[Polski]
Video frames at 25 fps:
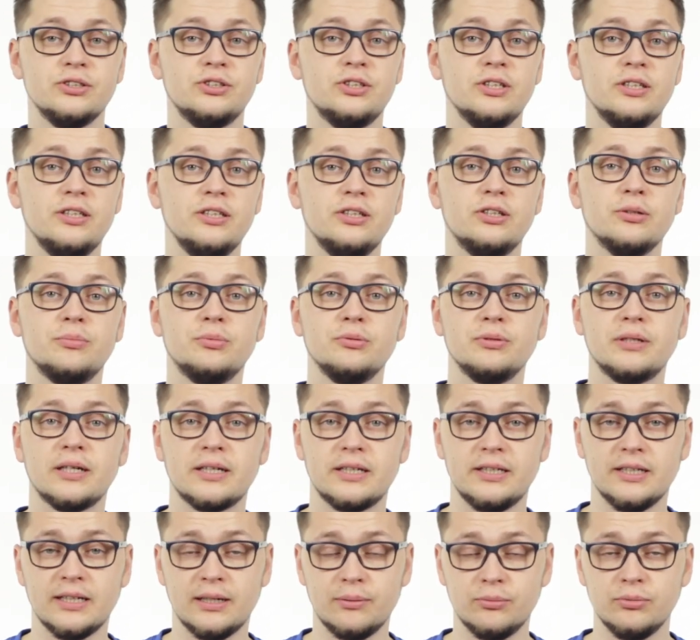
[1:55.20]
czyli to był
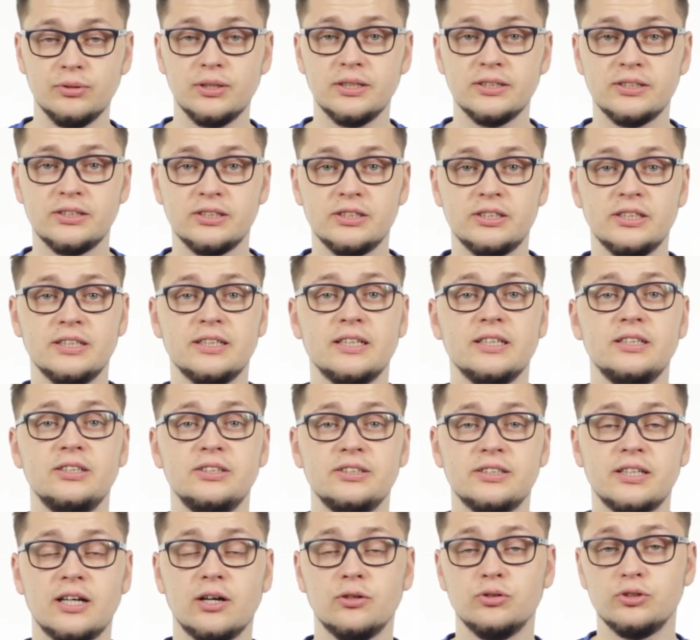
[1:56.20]
taki hamulec, gdzie
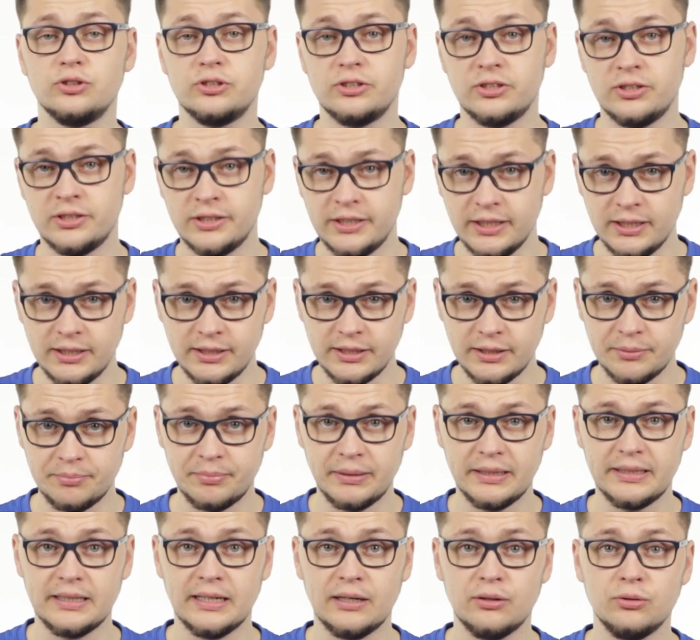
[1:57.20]
naciskając tylny
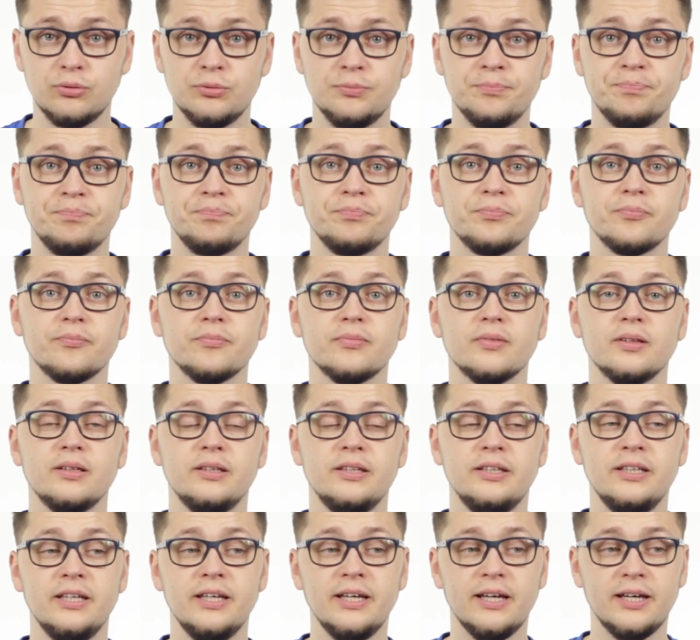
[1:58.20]
pedał,
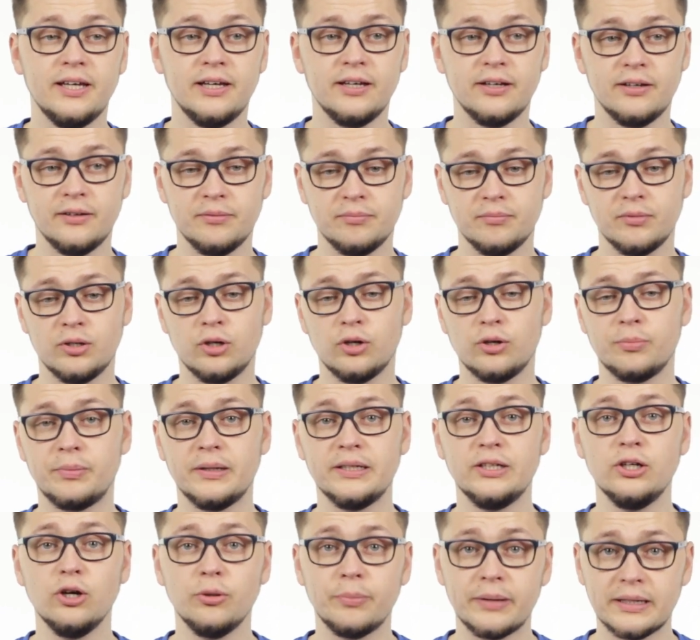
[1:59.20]
nie,
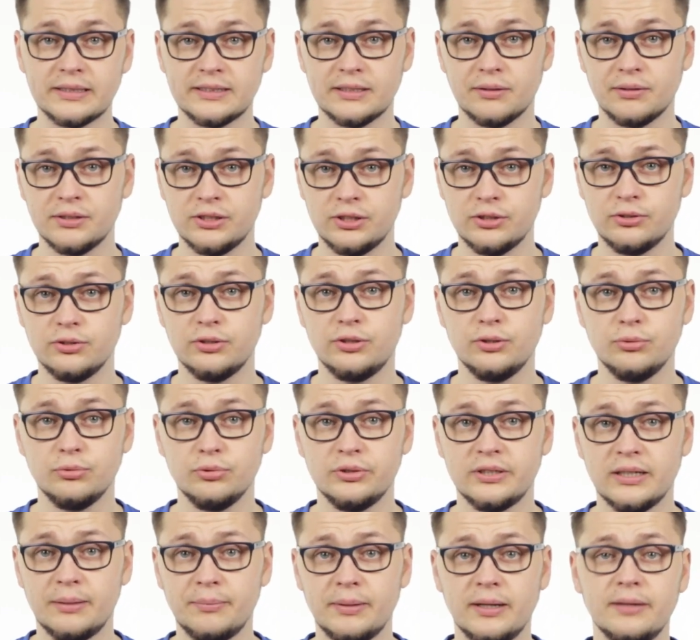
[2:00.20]
korba nie obracała się do
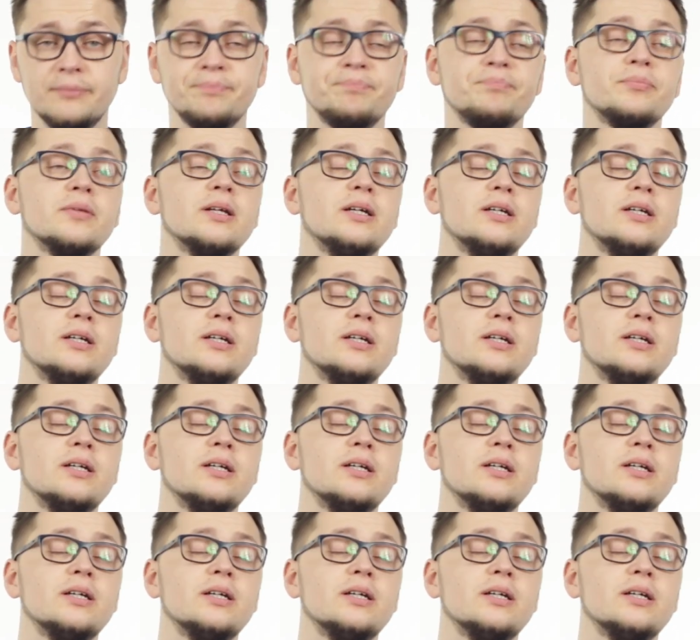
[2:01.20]
tyłu sama,